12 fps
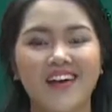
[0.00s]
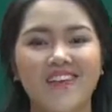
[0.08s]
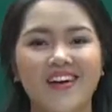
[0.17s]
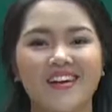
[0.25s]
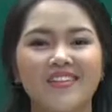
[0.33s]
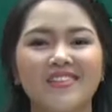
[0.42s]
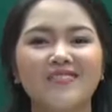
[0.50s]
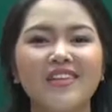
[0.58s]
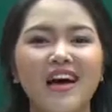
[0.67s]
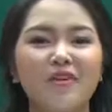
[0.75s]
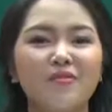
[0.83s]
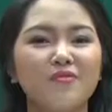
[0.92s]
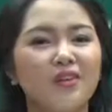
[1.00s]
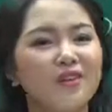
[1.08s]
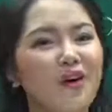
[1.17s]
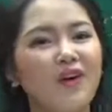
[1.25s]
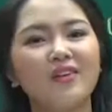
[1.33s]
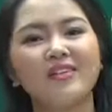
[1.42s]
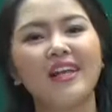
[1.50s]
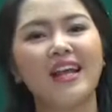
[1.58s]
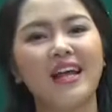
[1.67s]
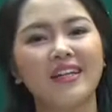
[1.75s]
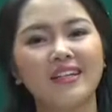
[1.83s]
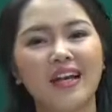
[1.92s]
hoặc là chúng ta cũng vẫn còn rất là
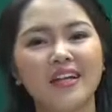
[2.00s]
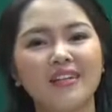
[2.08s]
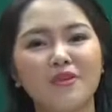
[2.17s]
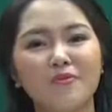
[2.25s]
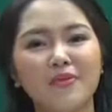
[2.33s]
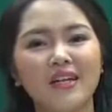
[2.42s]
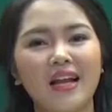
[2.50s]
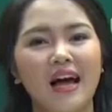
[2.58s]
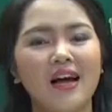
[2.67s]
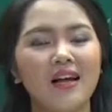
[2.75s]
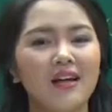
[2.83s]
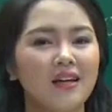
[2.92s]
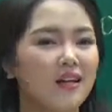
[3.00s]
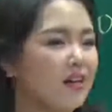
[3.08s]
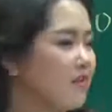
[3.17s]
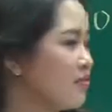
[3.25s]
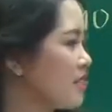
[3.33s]
lăn tăn không biết là uh,